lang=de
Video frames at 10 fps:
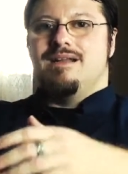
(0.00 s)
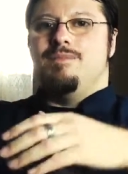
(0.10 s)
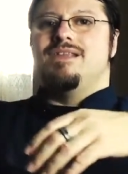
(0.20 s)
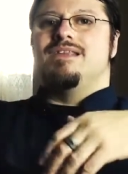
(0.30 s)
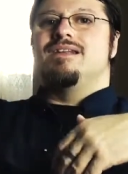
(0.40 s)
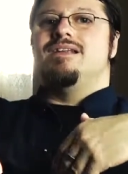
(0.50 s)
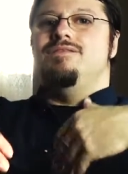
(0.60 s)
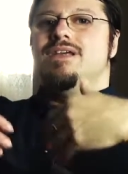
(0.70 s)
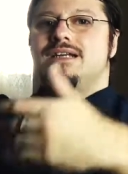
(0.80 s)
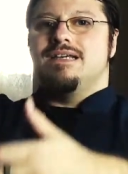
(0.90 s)
damit dann die
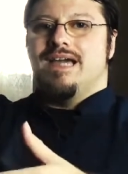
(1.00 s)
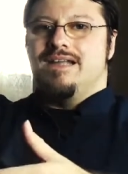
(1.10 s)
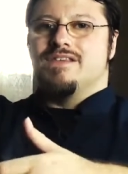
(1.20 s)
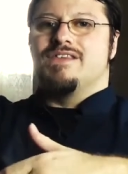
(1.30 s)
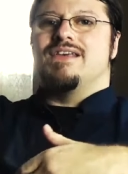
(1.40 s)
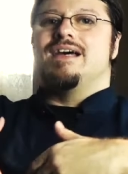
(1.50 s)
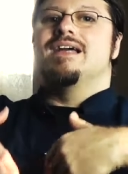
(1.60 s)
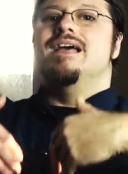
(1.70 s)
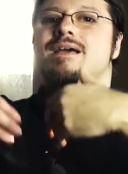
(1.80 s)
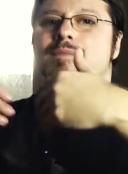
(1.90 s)
Wirklichkeit sozusagen
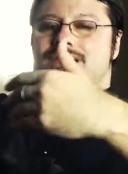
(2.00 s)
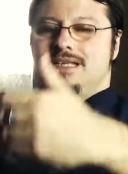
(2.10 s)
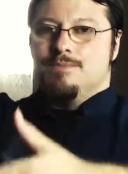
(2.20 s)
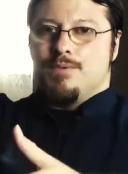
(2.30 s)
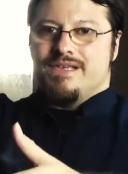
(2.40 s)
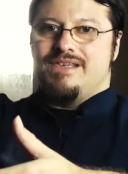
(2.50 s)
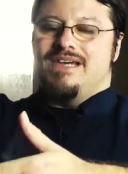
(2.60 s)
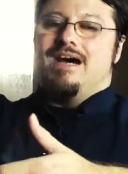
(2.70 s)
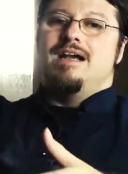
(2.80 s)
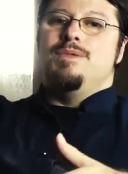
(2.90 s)
mit ihrem
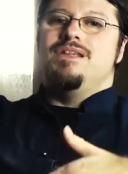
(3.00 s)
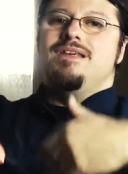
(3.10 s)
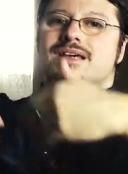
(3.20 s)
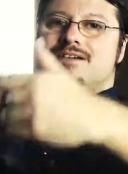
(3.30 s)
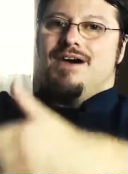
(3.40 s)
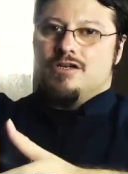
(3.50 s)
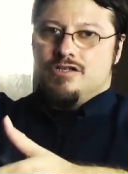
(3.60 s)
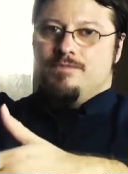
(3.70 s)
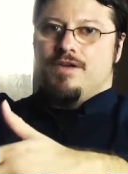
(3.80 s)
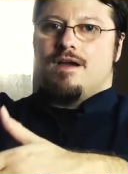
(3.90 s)
Potenzial, mit ihrer wahren
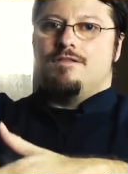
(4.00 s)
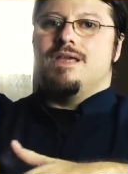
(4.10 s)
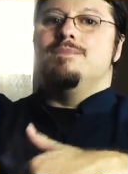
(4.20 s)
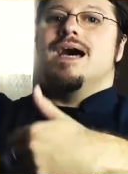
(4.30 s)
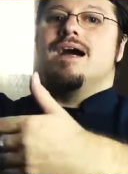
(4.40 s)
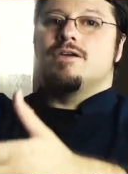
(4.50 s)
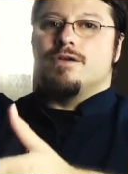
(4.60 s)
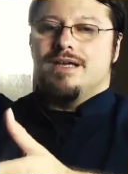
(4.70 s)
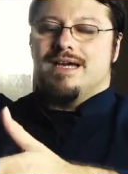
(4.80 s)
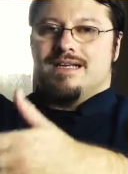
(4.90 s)
Schöpferkraft eben
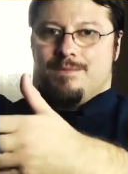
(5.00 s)
nachrücken kann.